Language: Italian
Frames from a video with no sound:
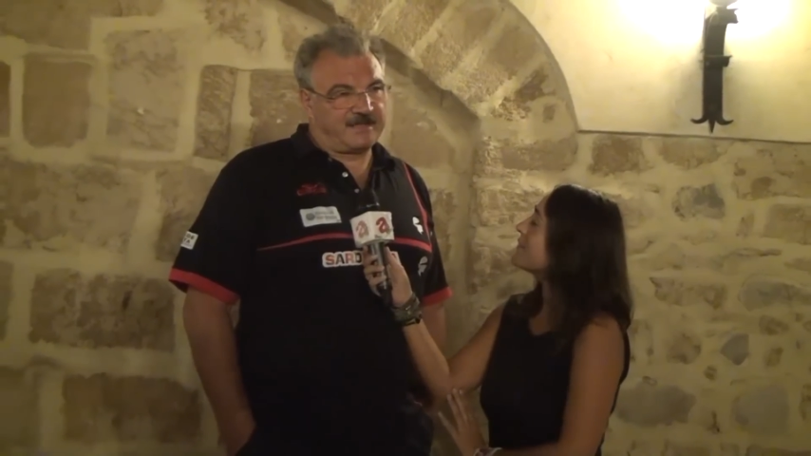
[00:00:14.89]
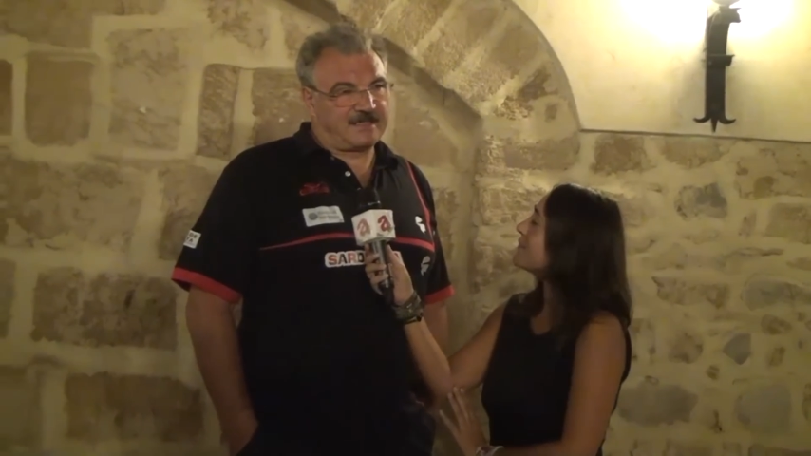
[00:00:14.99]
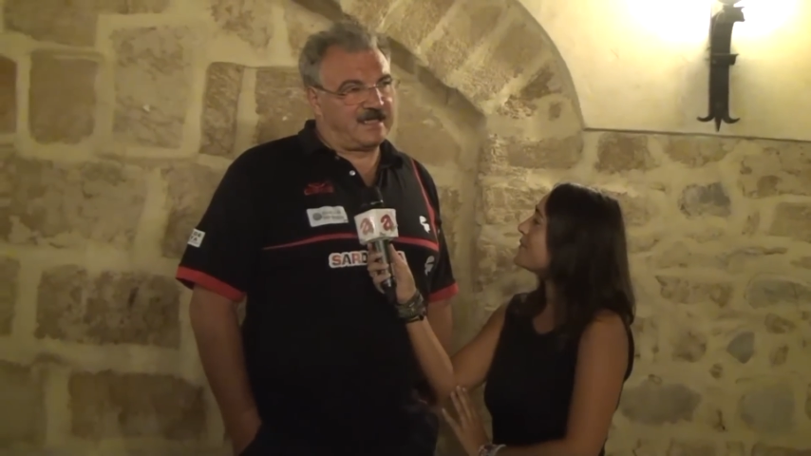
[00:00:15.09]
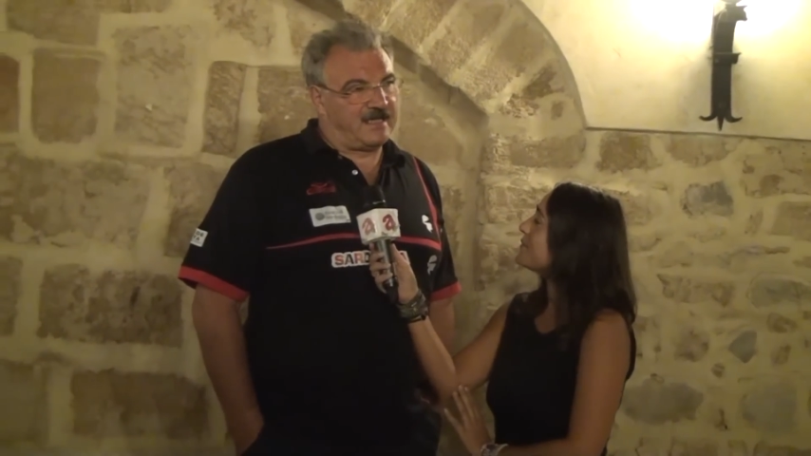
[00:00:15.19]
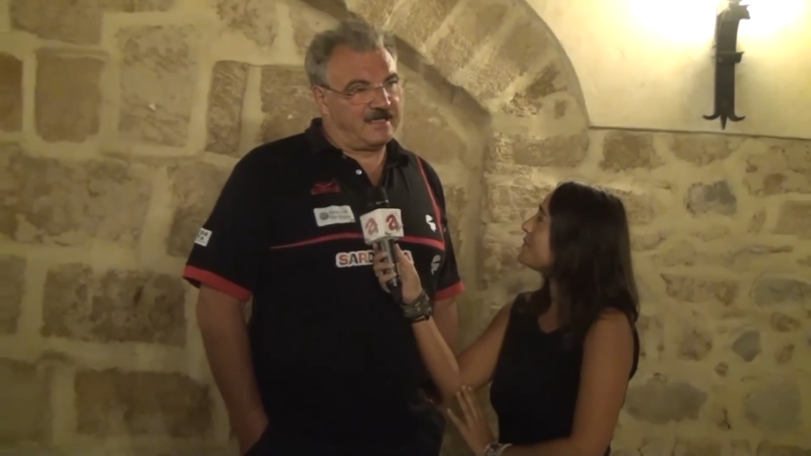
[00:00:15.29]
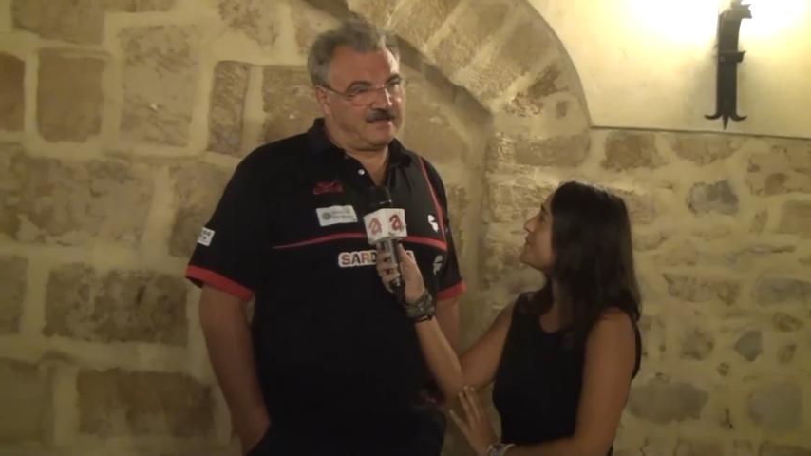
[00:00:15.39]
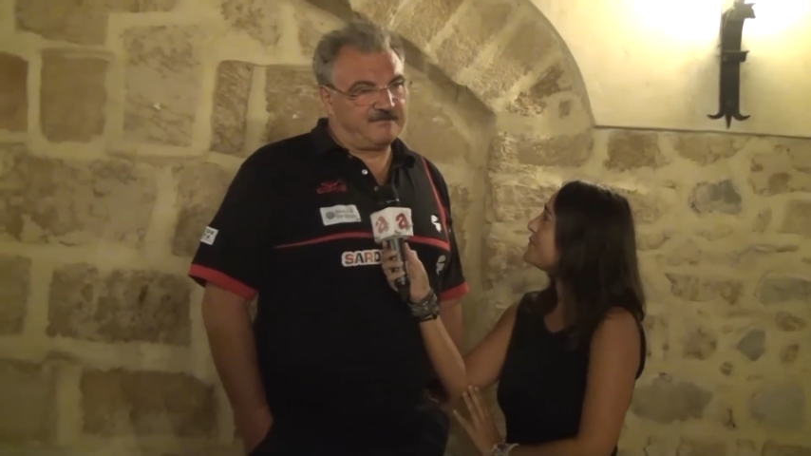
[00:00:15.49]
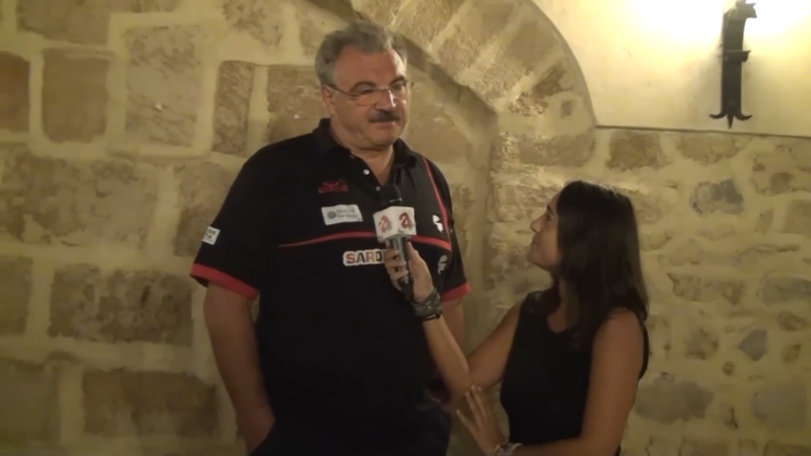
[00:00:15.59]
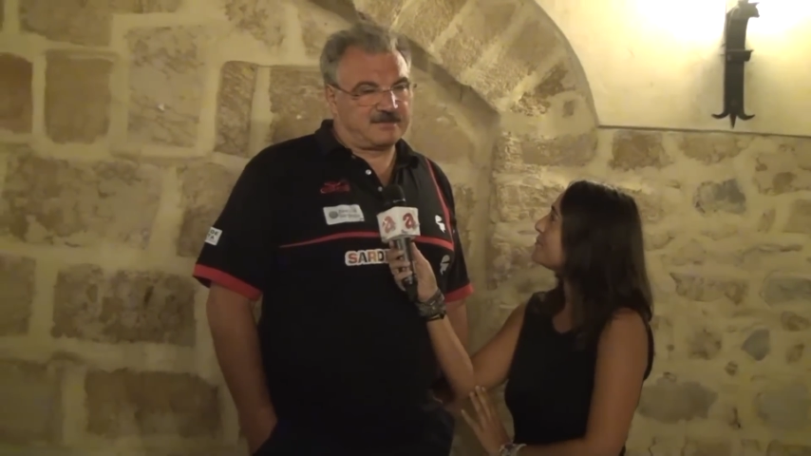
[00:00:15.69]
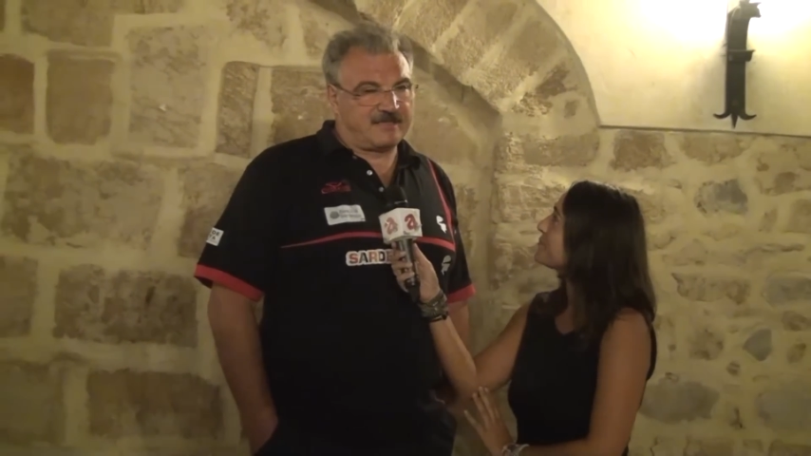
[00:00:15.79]
perché
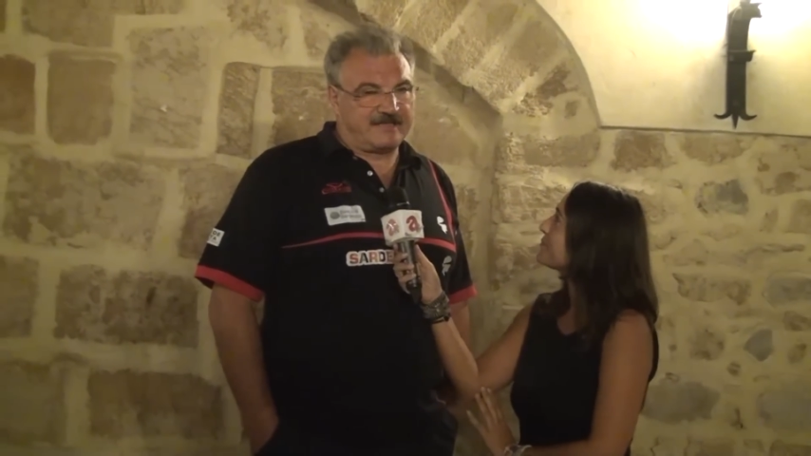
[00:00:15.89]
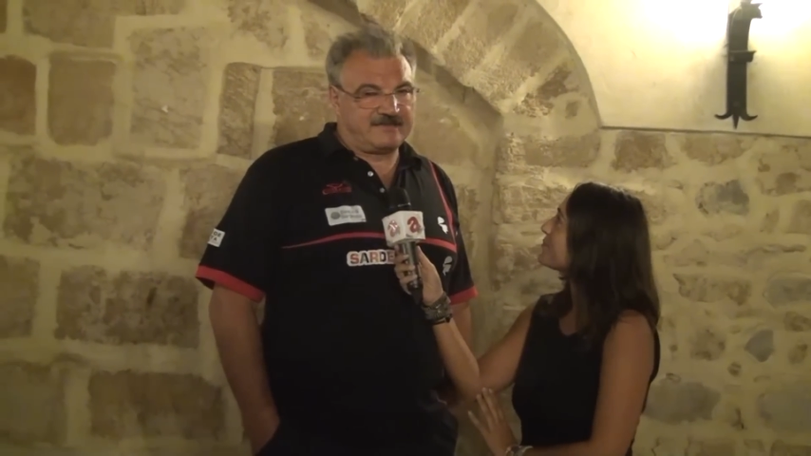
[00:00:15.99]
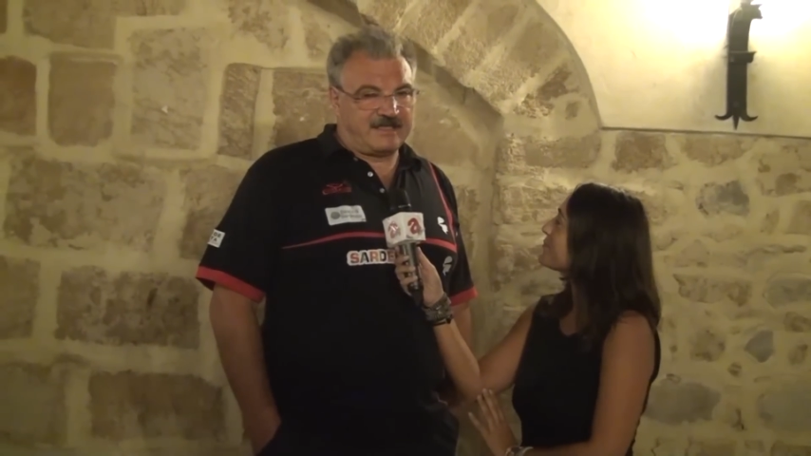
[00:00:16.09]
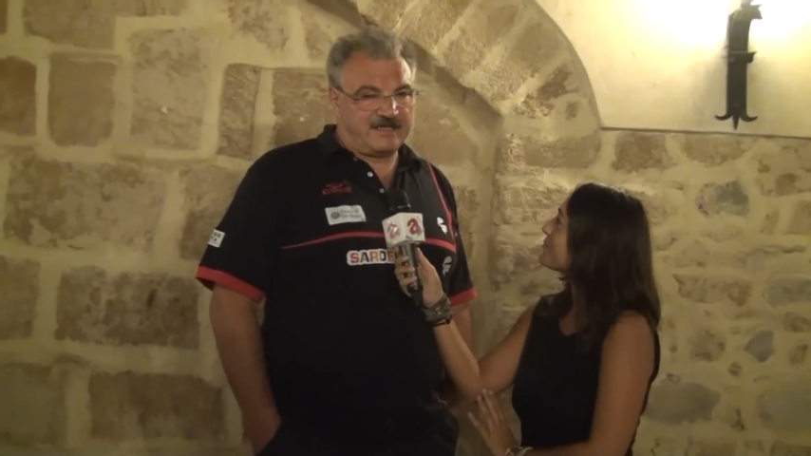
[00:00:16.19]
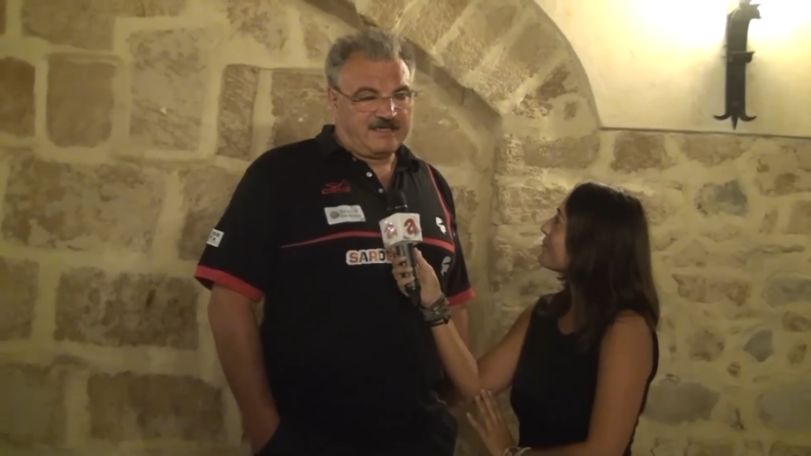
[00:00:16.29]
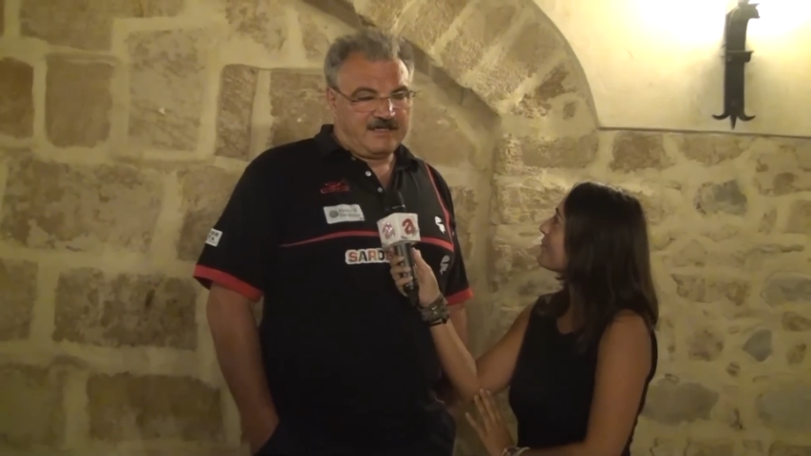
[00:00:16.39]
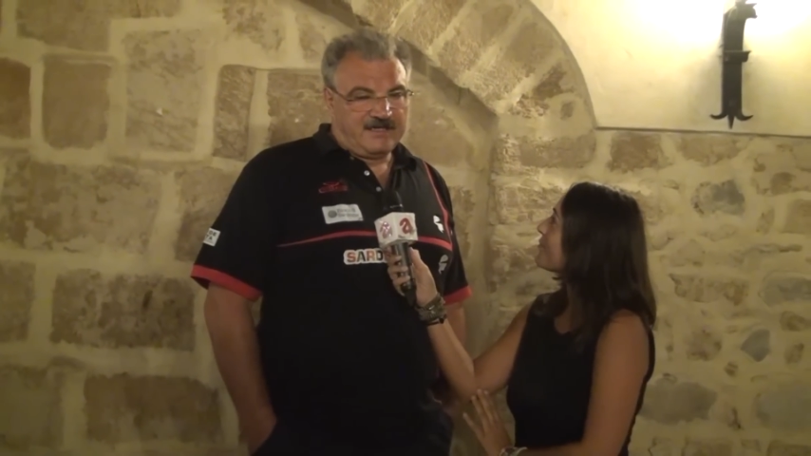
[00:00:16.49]
l'importante